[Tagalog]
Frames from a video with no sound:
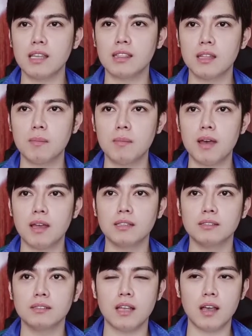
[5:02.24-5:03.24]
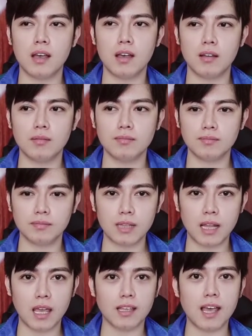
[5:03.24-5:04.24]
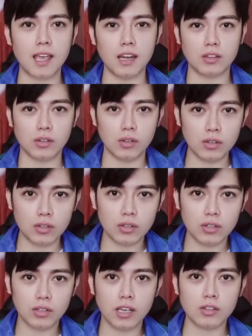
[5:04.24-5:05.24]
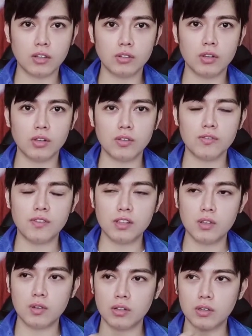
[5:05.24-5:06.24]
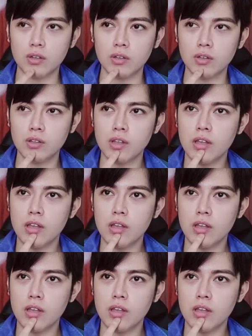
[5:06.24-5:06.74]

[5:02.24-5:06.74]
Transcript: side naman, um, like kaya na to, ito, to, itong video na to,